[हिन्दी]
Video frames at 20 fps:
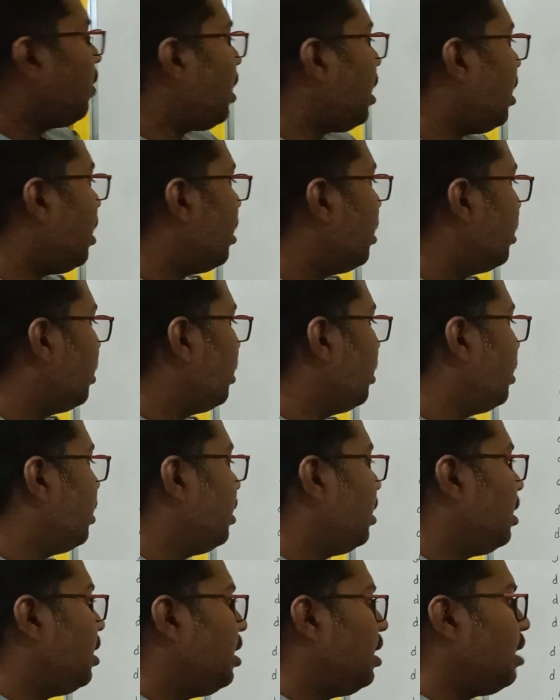होगा
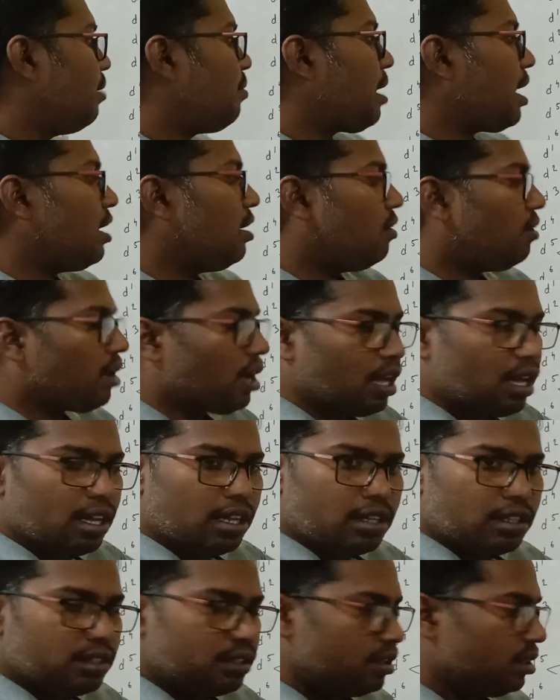लेवाइल होगा
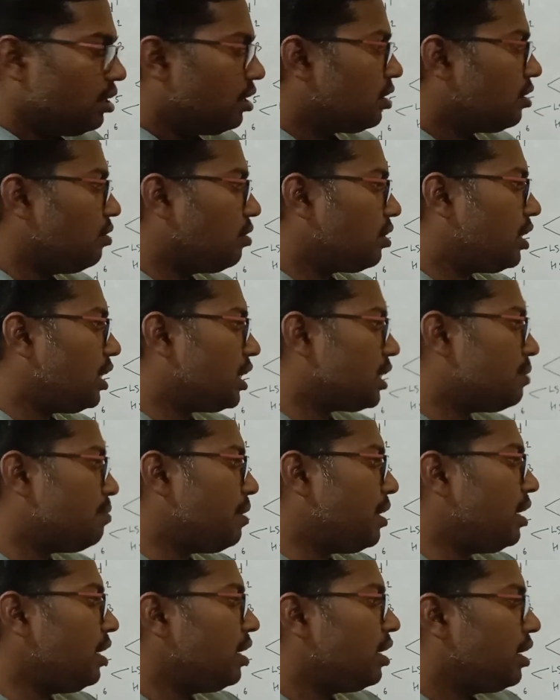क्योंकि
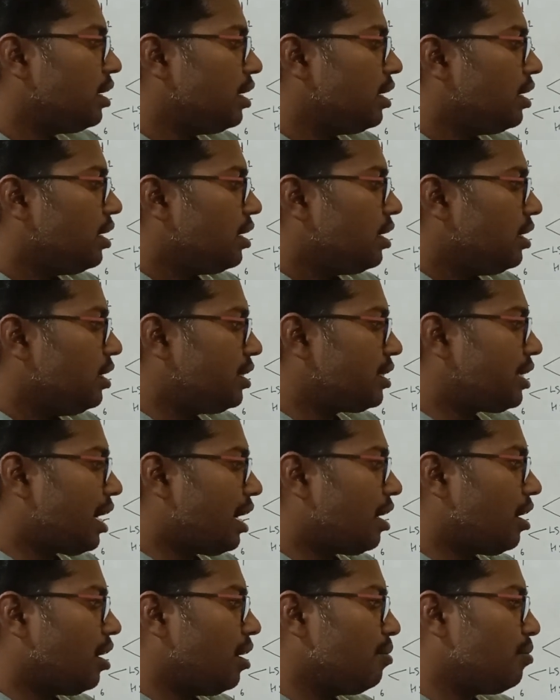इसमें इसका
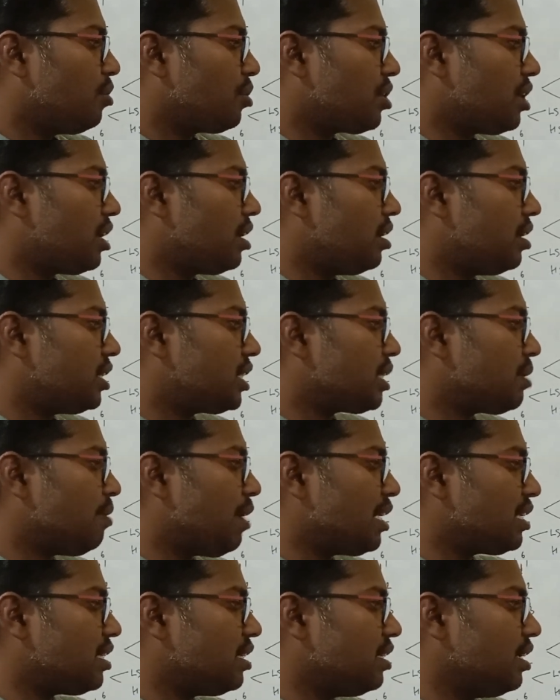अगर हम टोटल
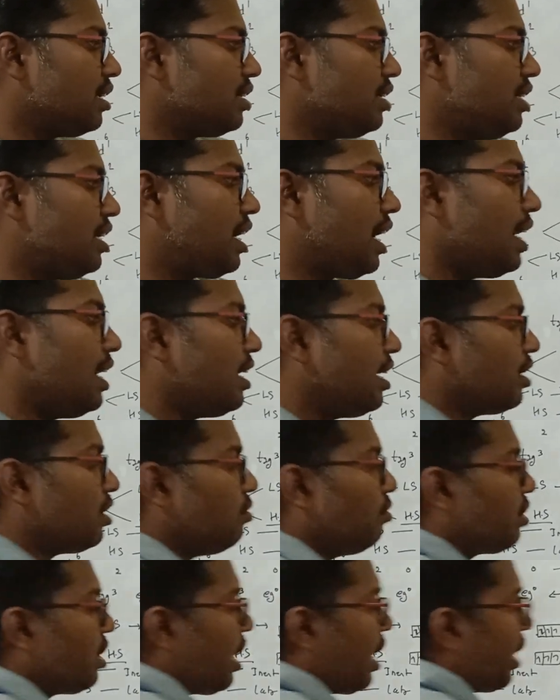स्टेबलाइजेशन एनर्जी निकालेंगे
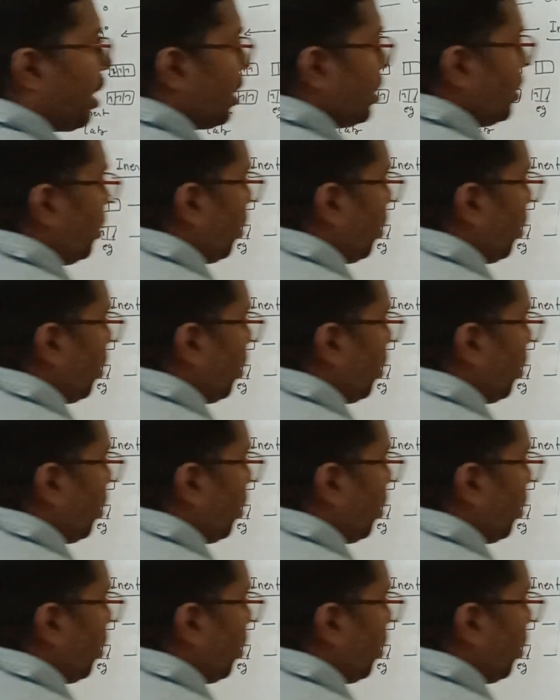तो क्या आएगा